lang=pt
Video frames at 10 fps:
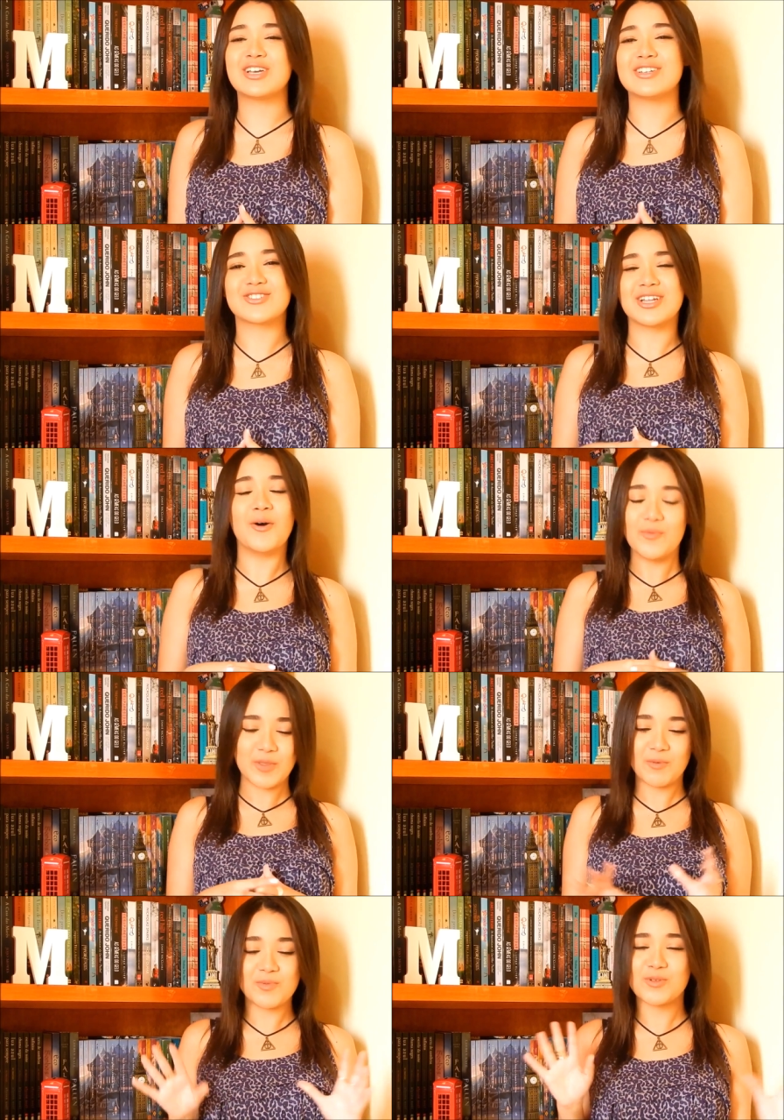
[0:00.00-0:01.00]
gente, não,
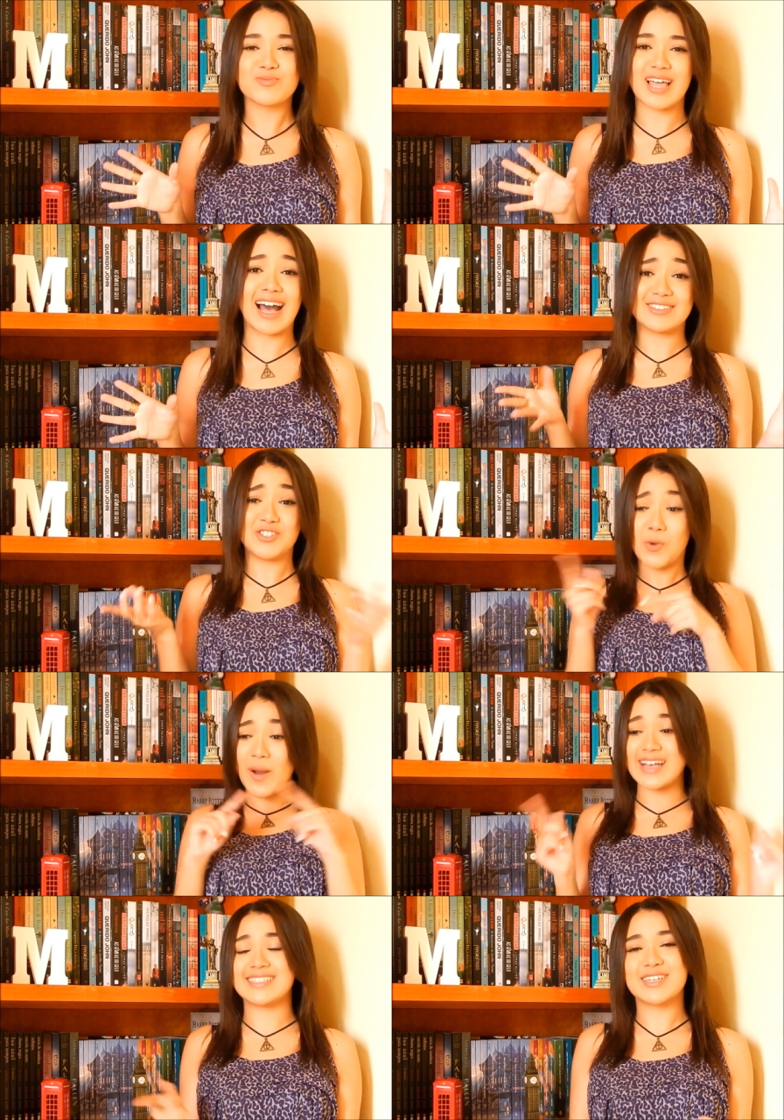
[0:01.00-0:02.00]
não, não dá. Tinha um
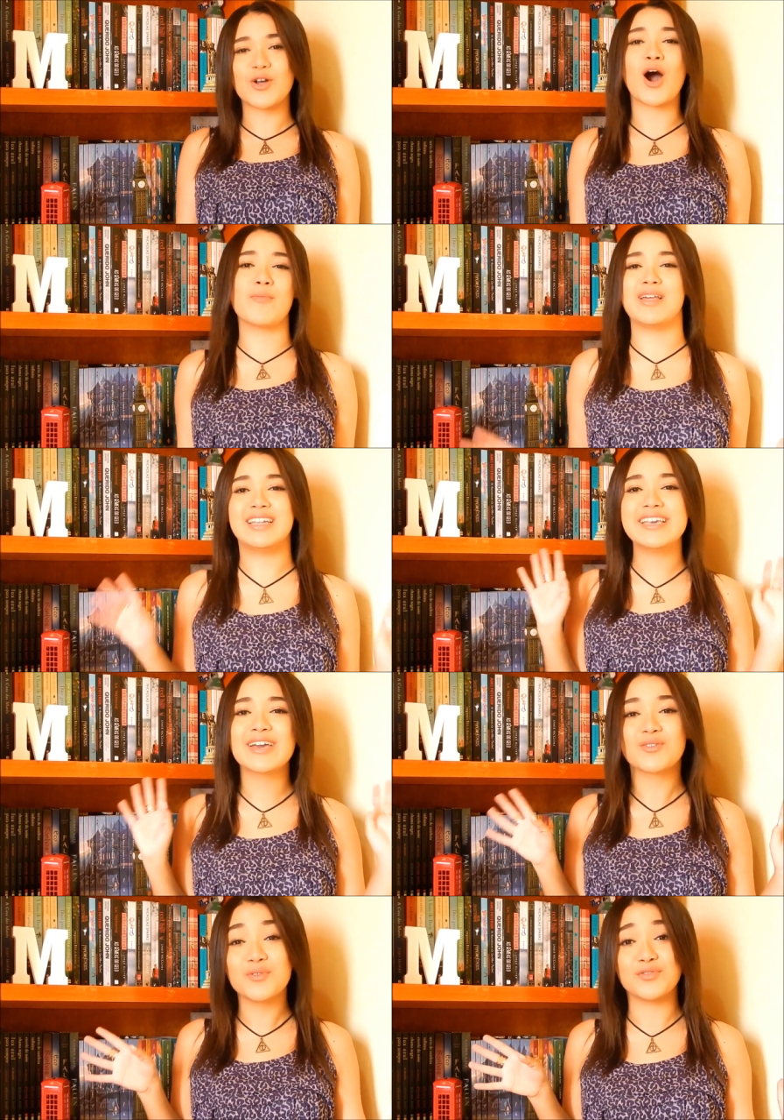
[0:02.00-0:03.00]
S enorme ali e
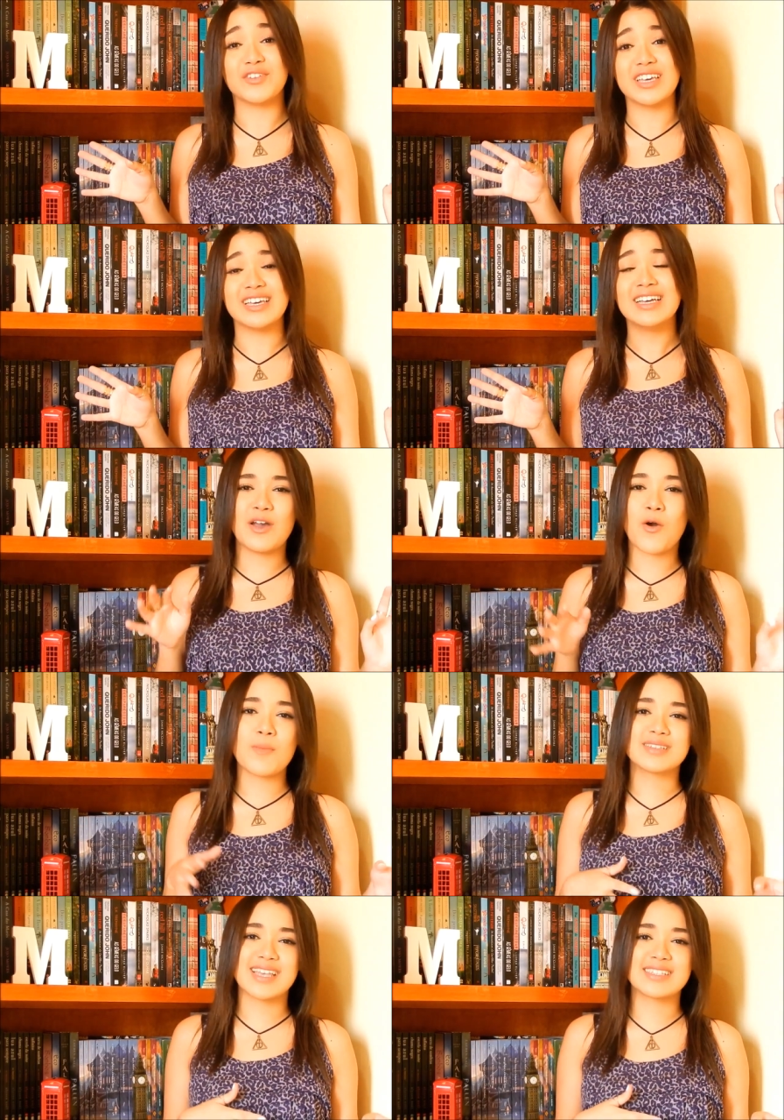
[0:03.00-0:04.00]
eu não vi. E aí eu
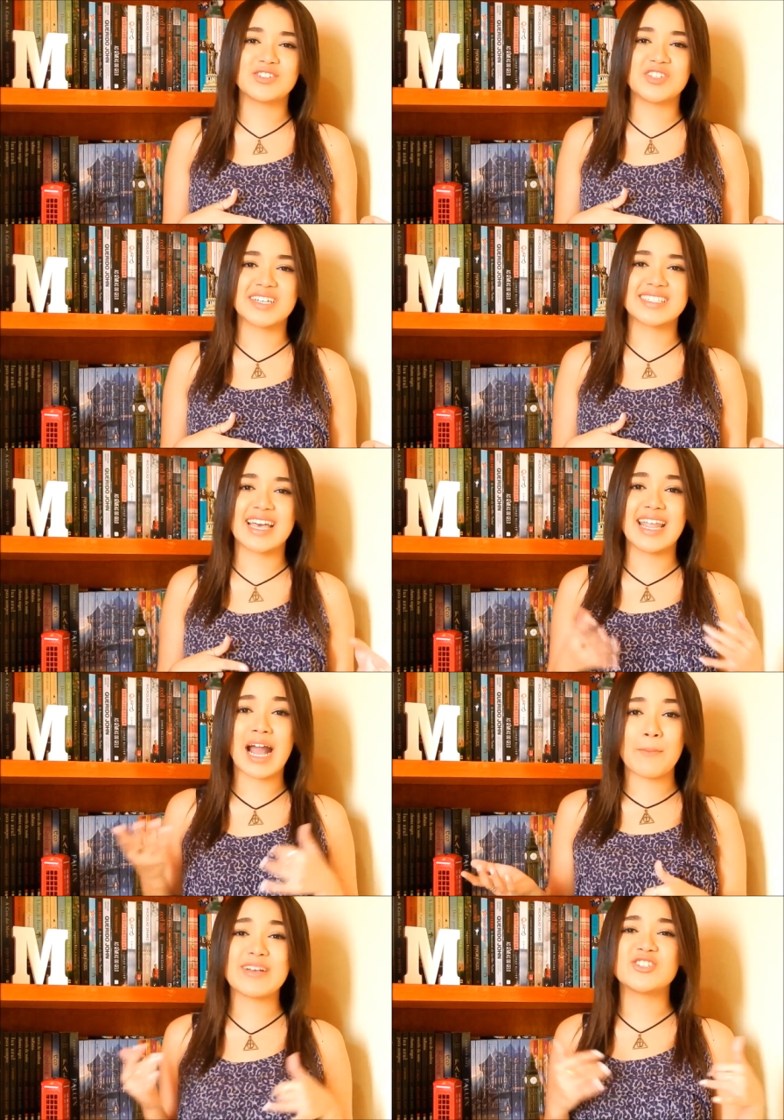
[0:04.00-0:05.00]
comecei a assistir a série e
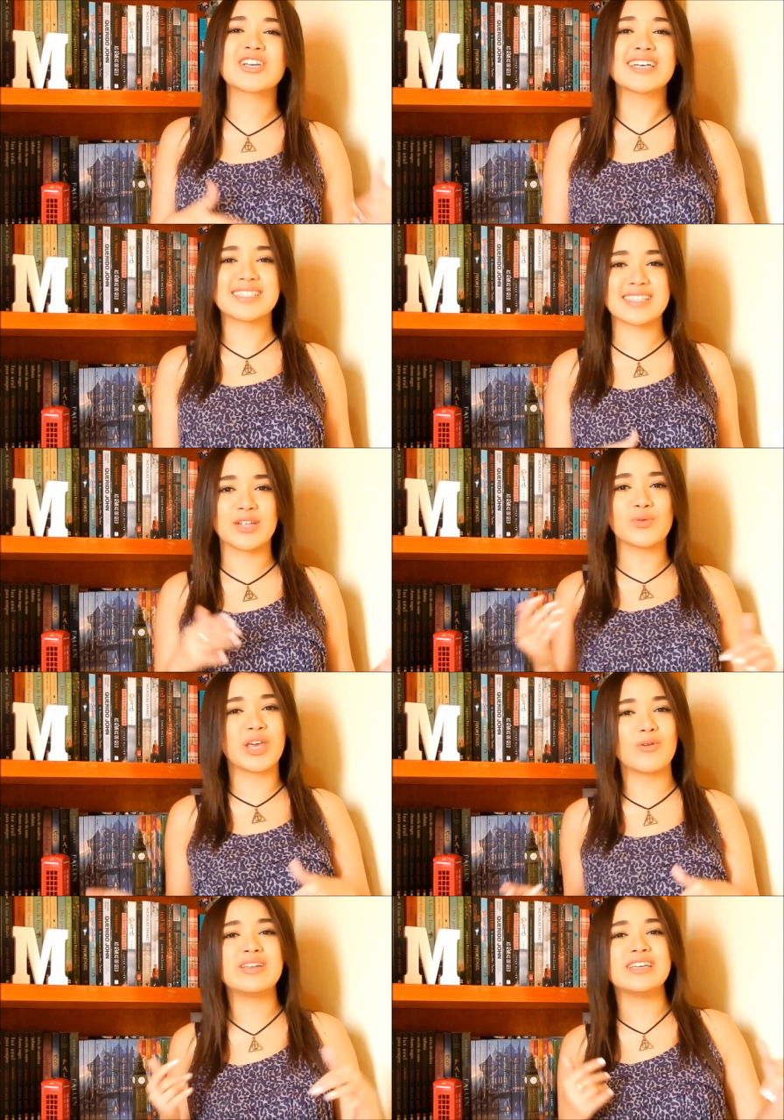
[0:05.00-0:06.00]
acabei esquecendo
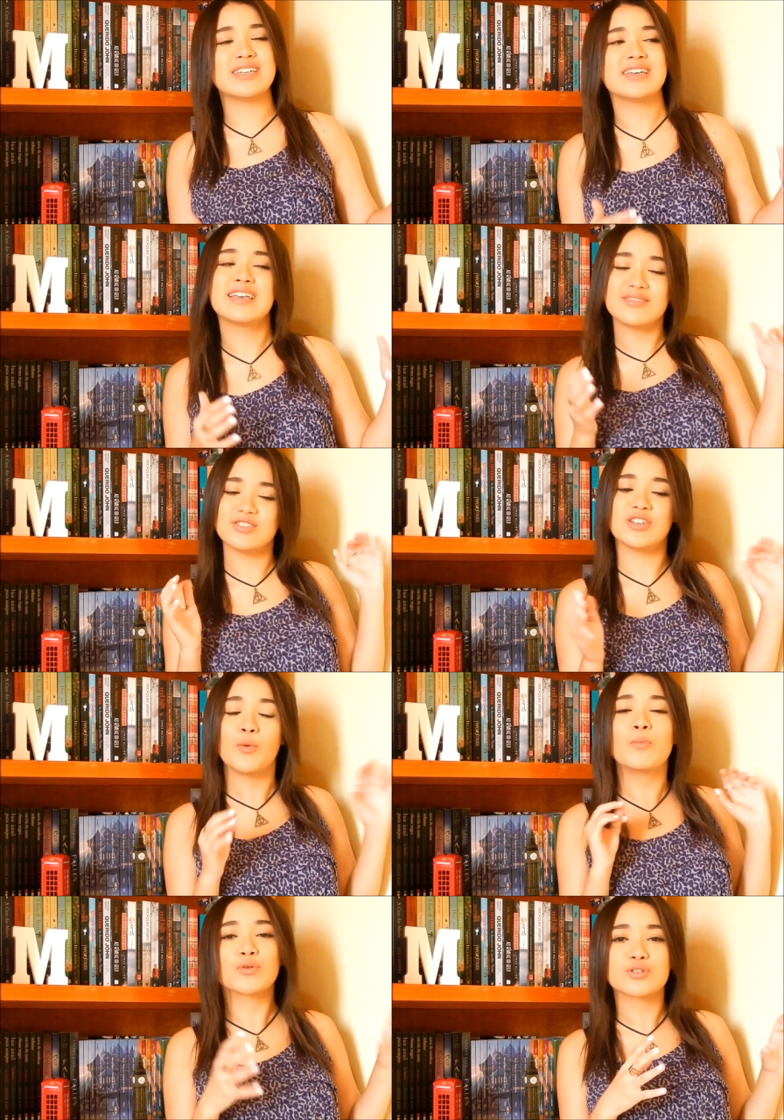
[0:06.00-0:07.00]
que eu li que tinha
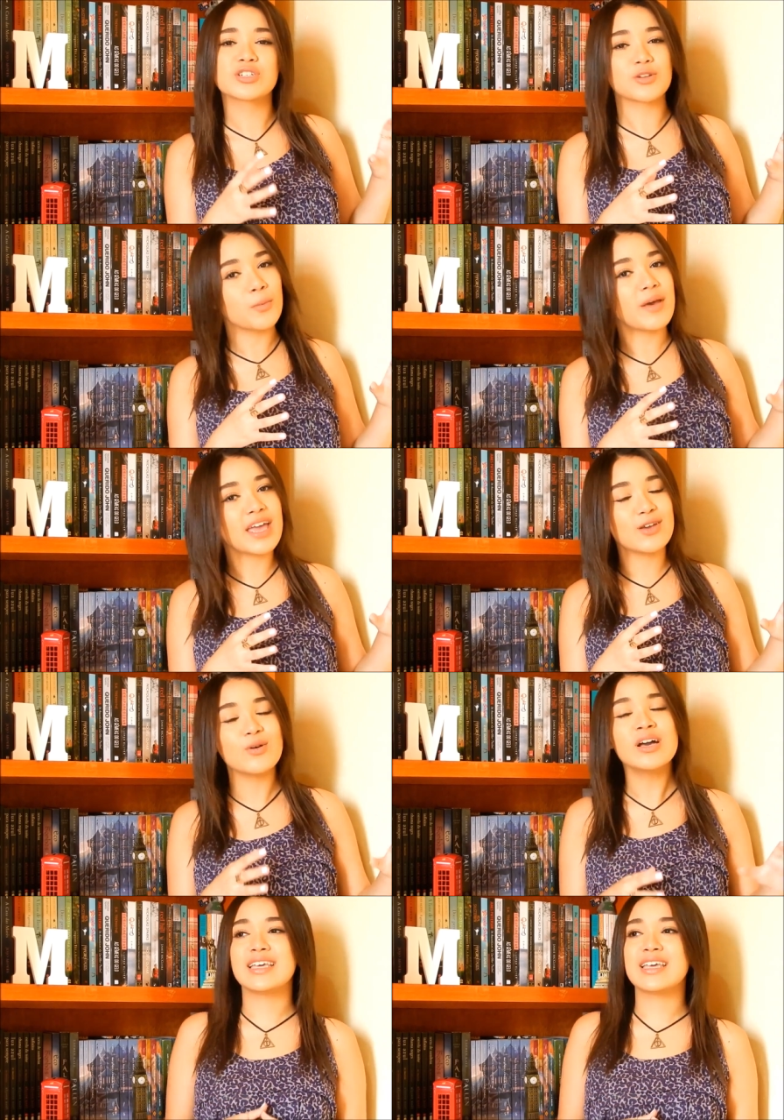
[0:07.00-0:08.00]
um bruxa no
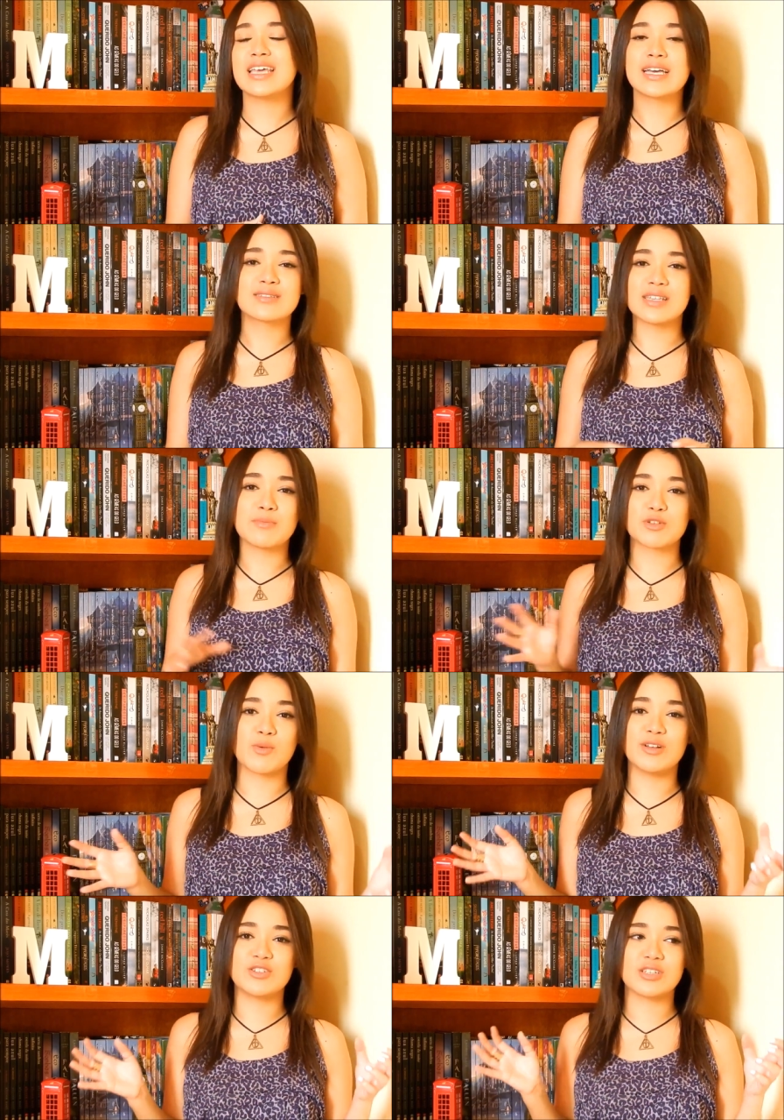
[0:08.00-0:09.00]
meio e
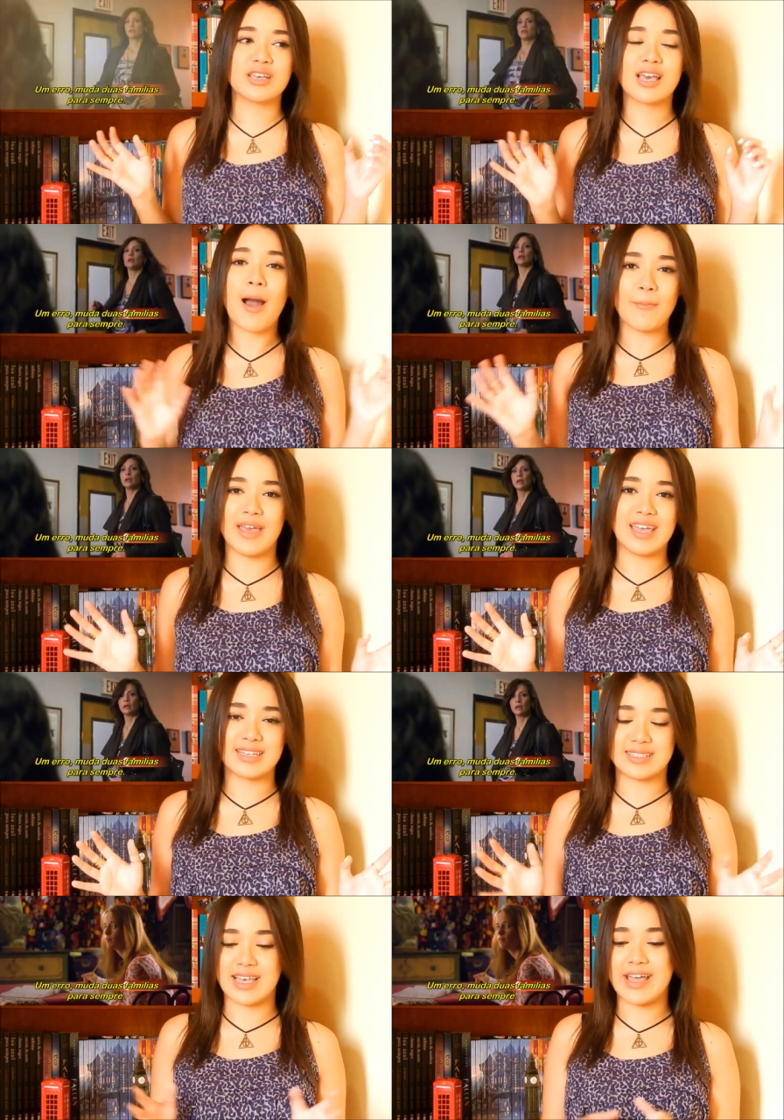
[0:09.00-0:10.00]
simplesmente amei
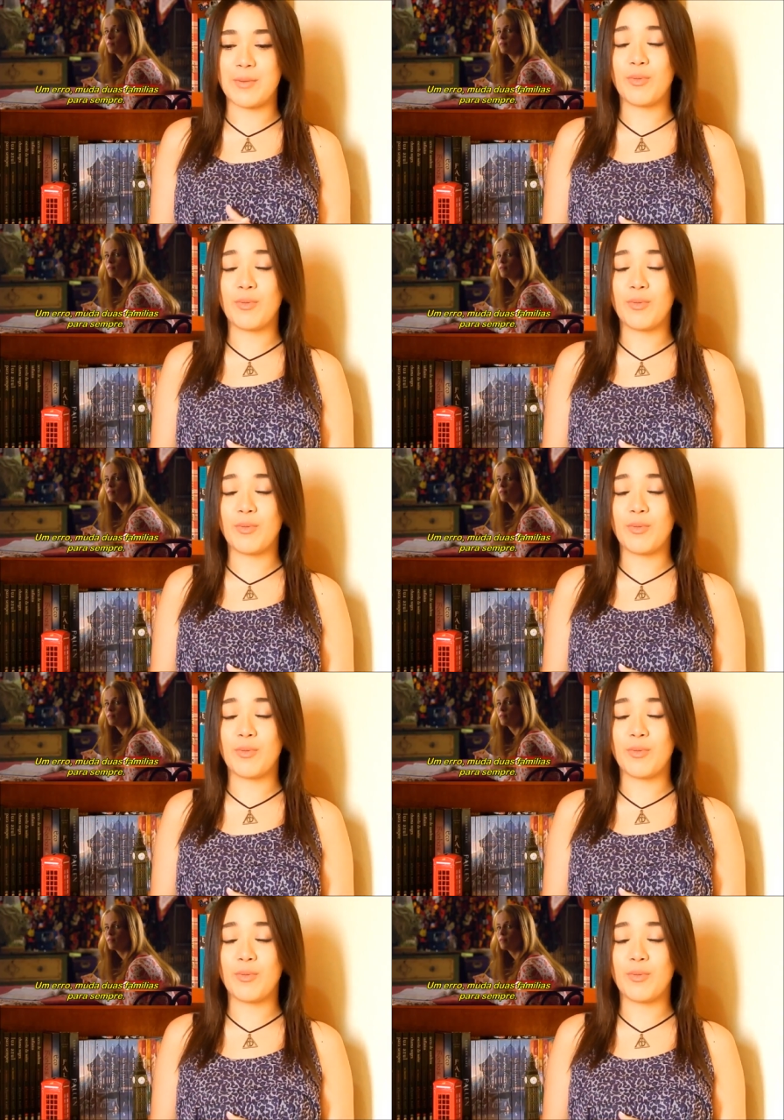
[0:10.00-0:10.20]
a série,